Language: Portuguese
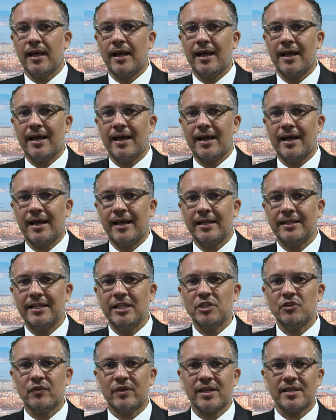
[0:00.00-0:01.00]
a
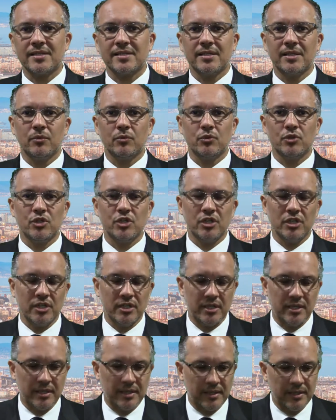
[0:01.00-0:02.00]
identificação
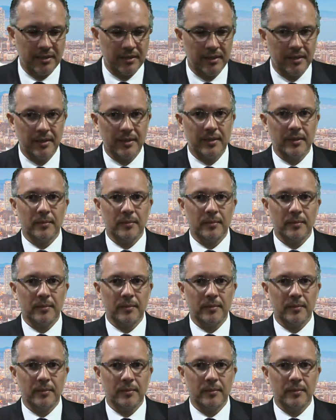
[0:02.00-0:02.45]
de